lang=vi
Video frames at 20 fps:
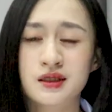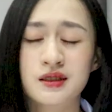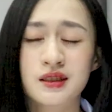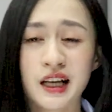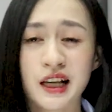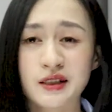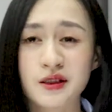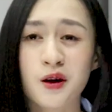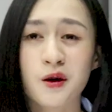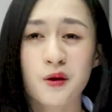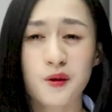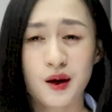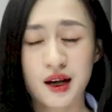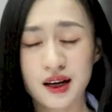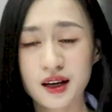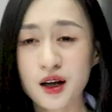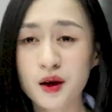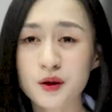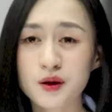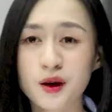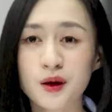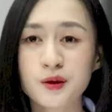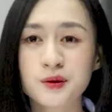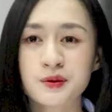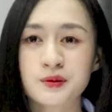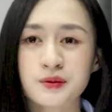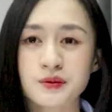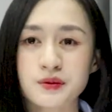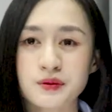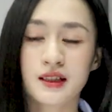ở cạnh họ quá lâu đâu.
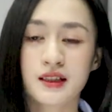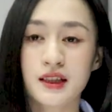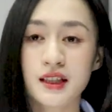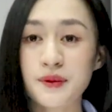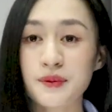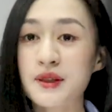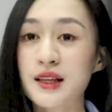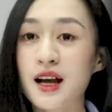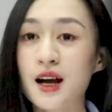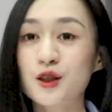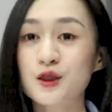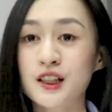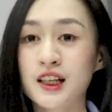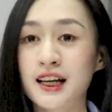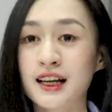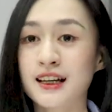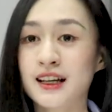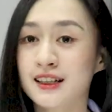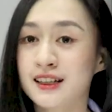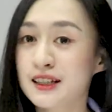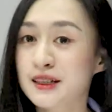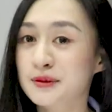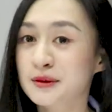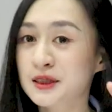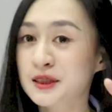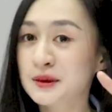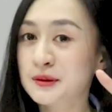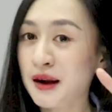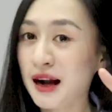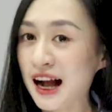Tiếp theo sẽ là đặc điểm
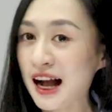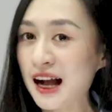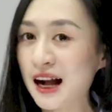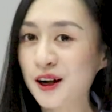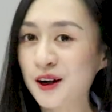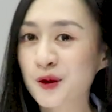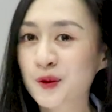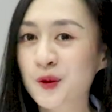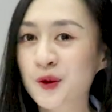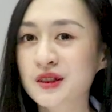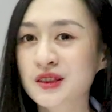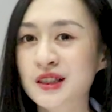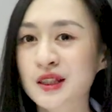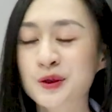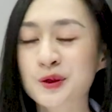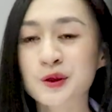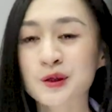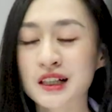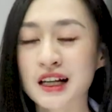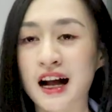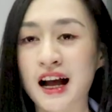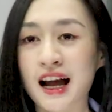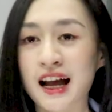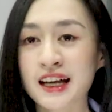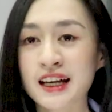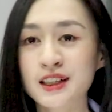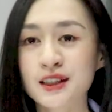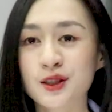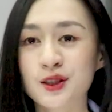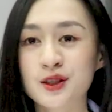thứ ba của một người hút
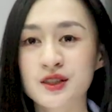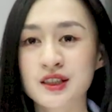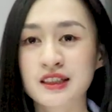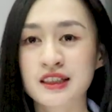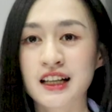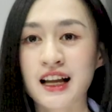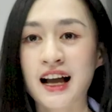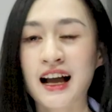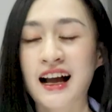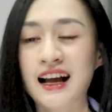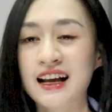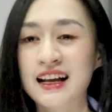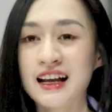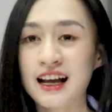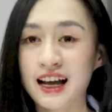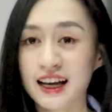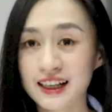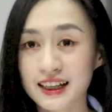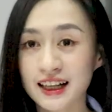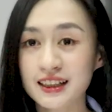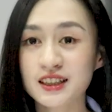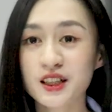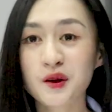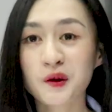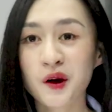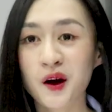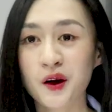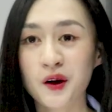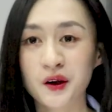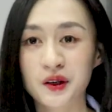gái, đó chính là hay đặt câu
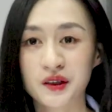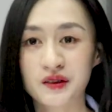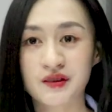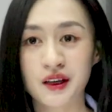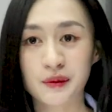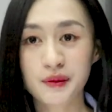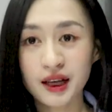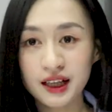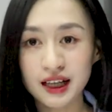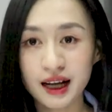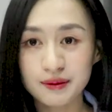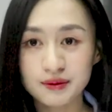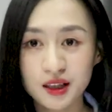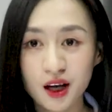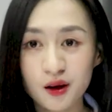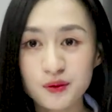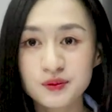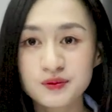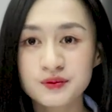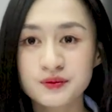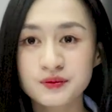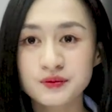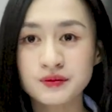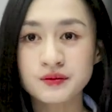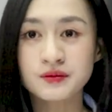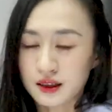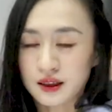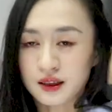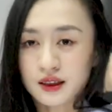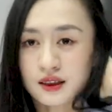hỏi và biết cảm thông.
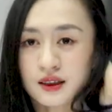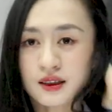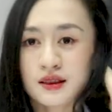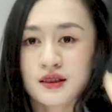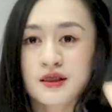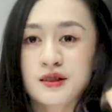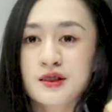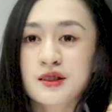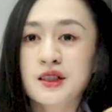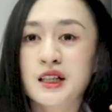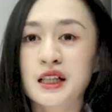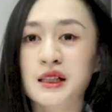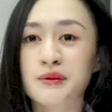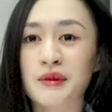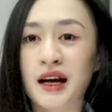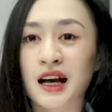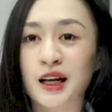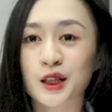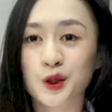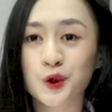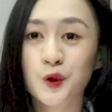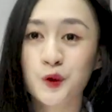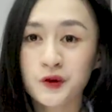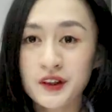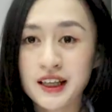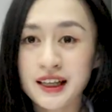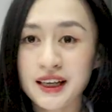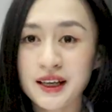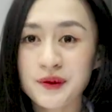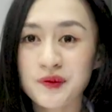Những người mà thú
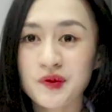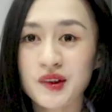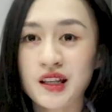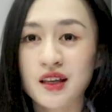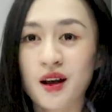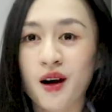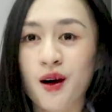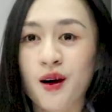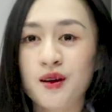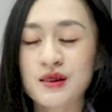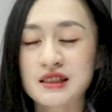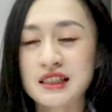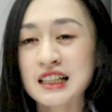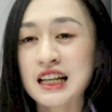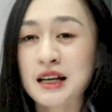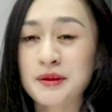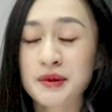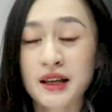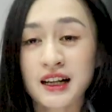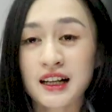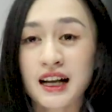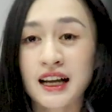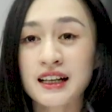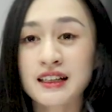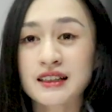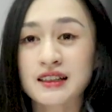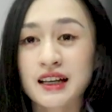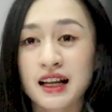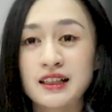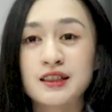vị ấy, thì họ rất là biết cách
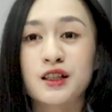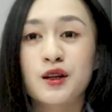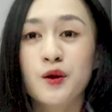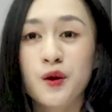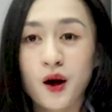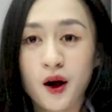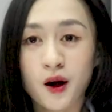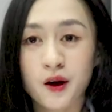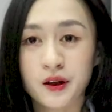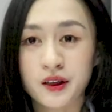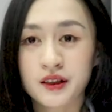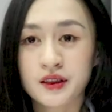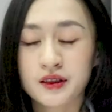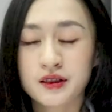đặt câu hỏi